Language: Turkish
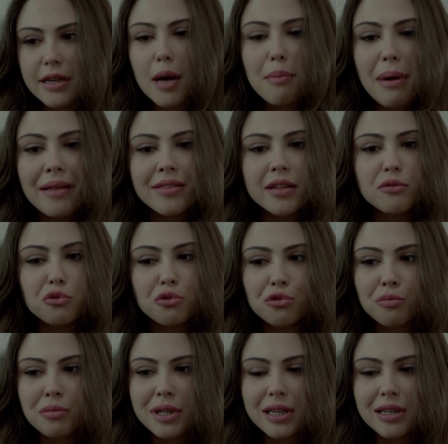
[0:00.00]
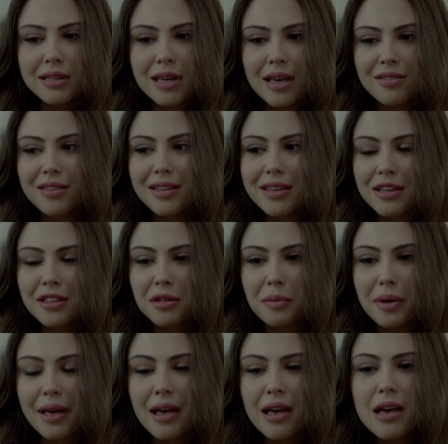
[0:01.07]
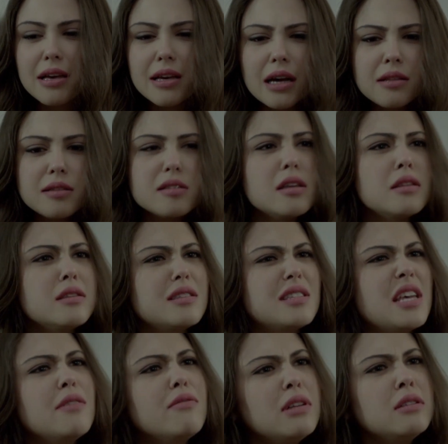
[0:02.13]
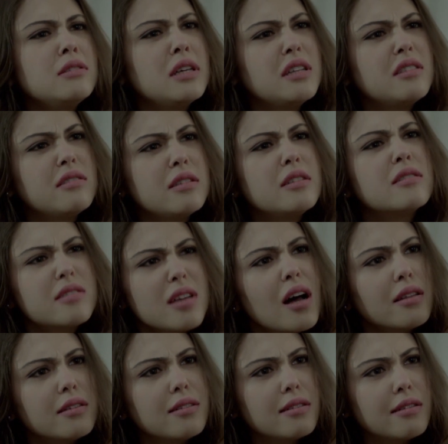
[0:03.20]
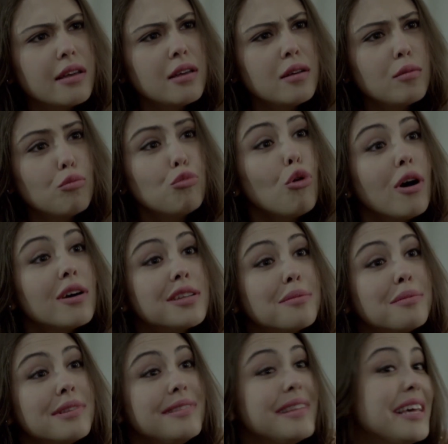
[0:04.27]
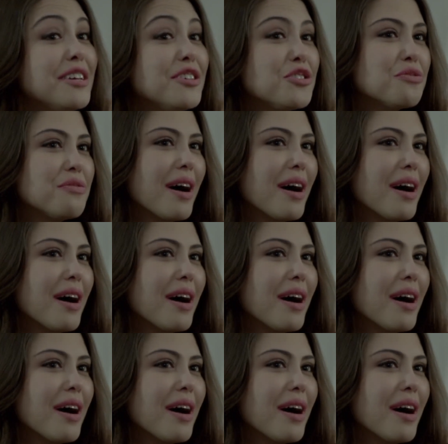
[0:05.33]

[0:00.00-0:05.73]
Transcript: Ya ben de diyorum ki kendi kendime. Yani senin sevgilinle gittiğin tatilde bu adamın ne işi